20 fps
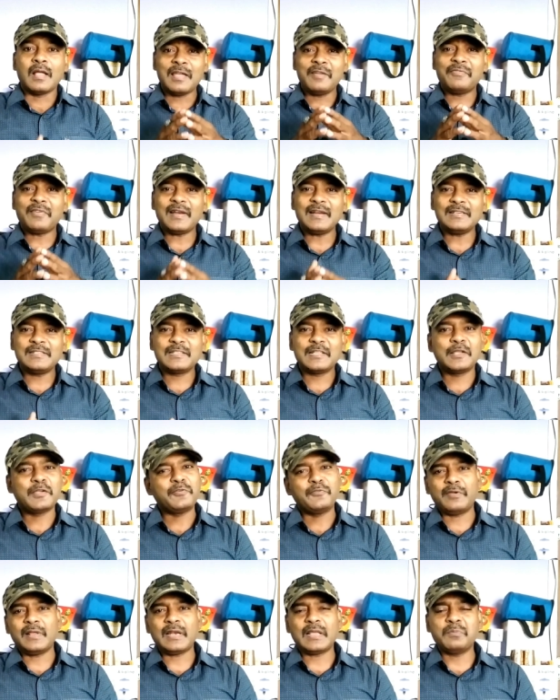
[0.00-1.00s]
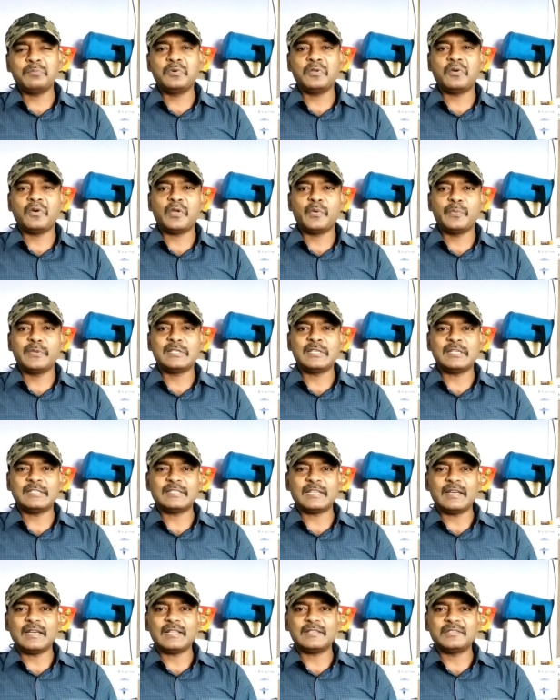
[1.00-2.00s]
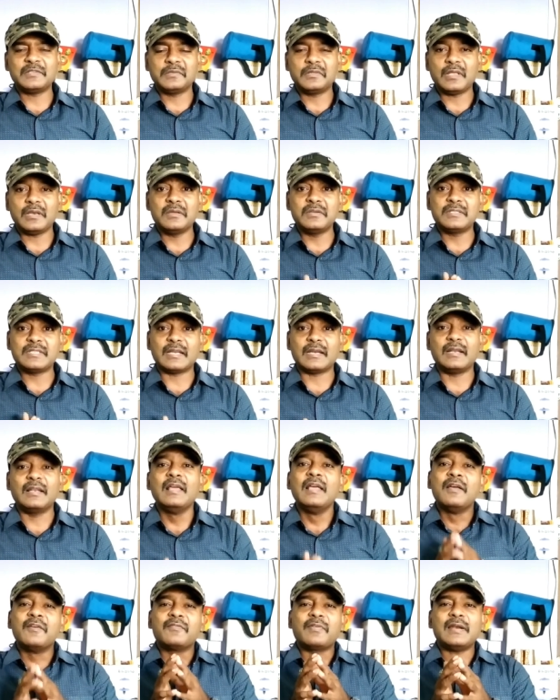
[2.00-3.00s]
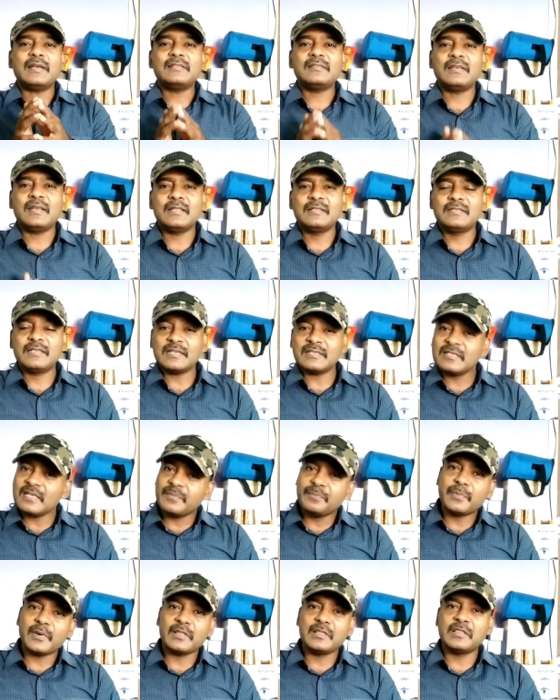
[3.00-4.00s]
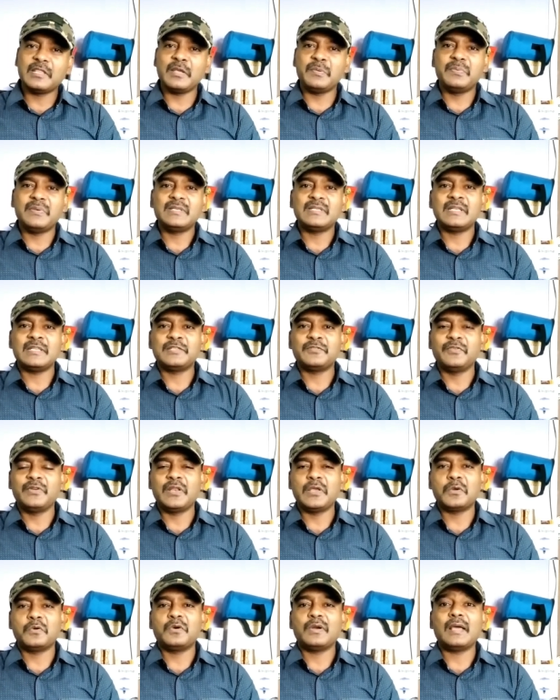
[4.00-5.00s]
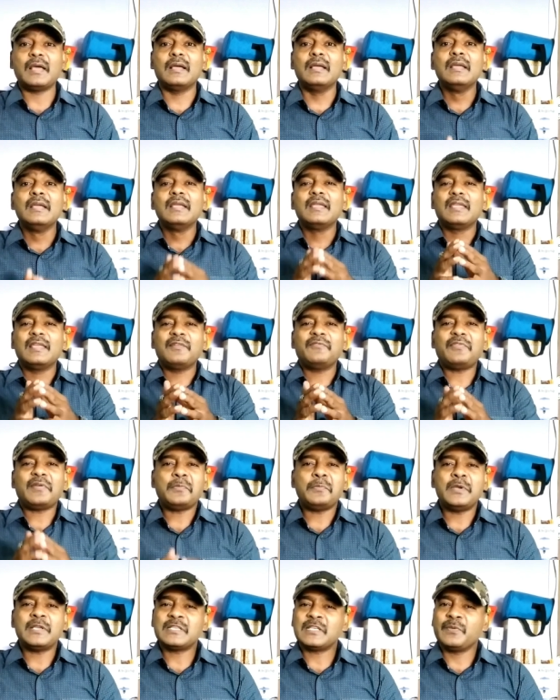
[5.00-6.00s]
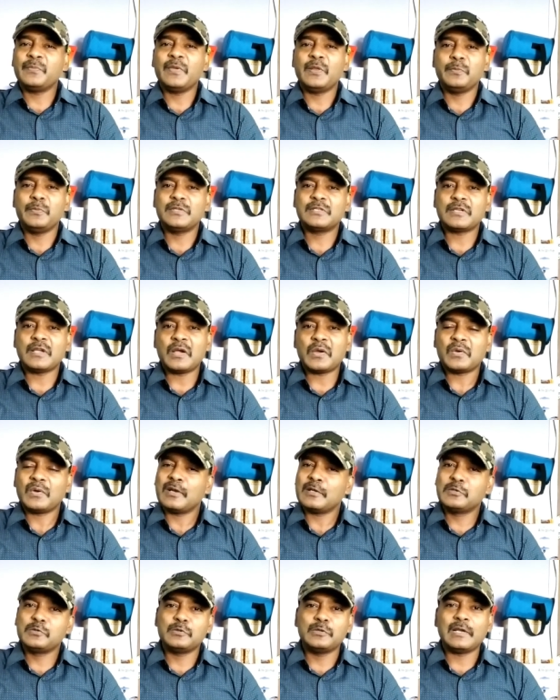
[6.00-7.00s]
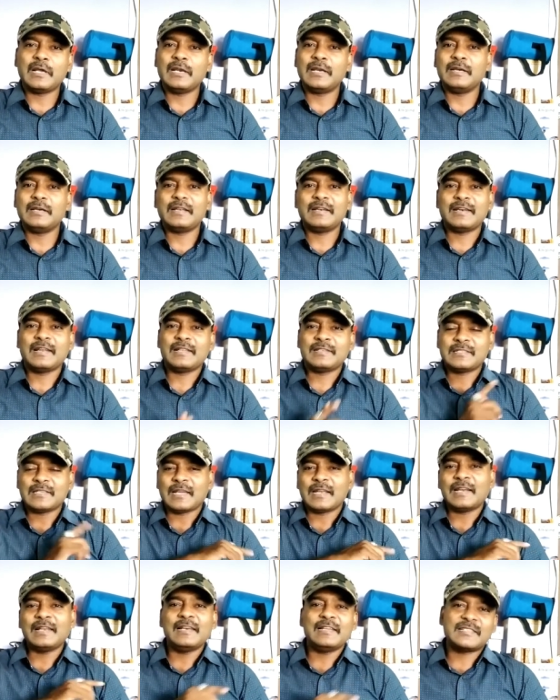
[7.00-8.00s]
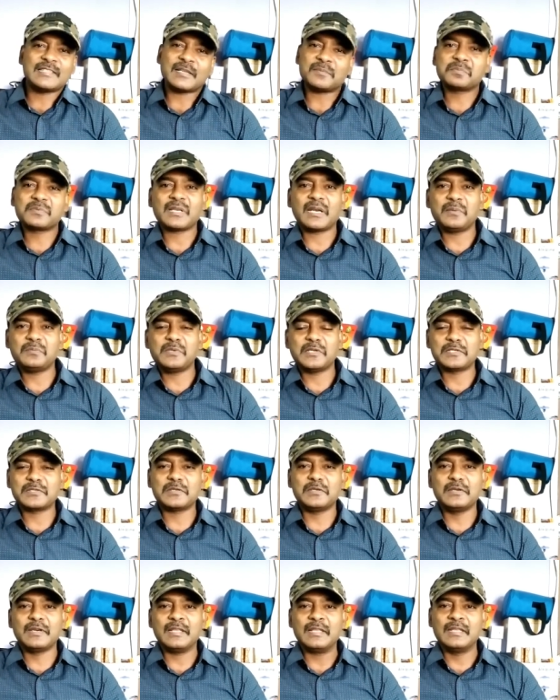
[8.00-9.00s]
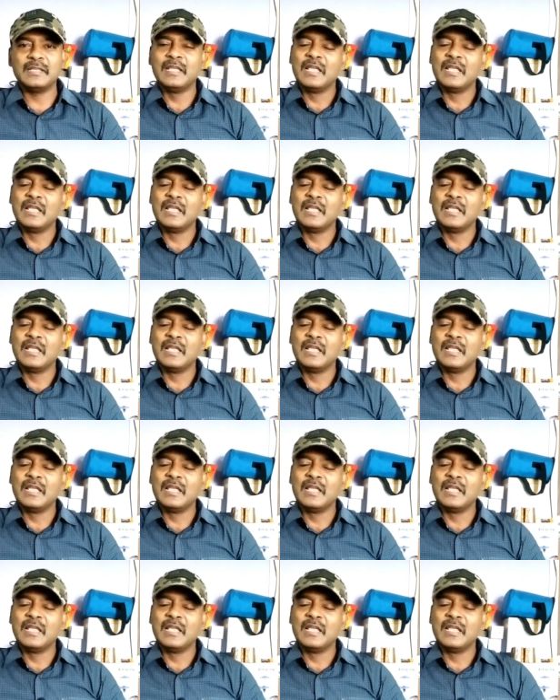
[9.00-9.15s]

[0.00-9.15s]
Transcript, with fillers: హాయ్ ఫ్రెండ్స్ వెల్కమ్ టు అవర్ బిజినెస్ ఐడియాస్ ఇన్ తెలుగు ఛానల్ ఫ్రెండ్స్ నేను చేసే ప్రతి బిజినెస్ వీడియో కూడా ఇన్ఫర్మేషన్ మీరు మిస్ కాకుండా చూడాలి అంటే నా ఛానల్ని సబ్స్క్రైబ్ చేసుకోండి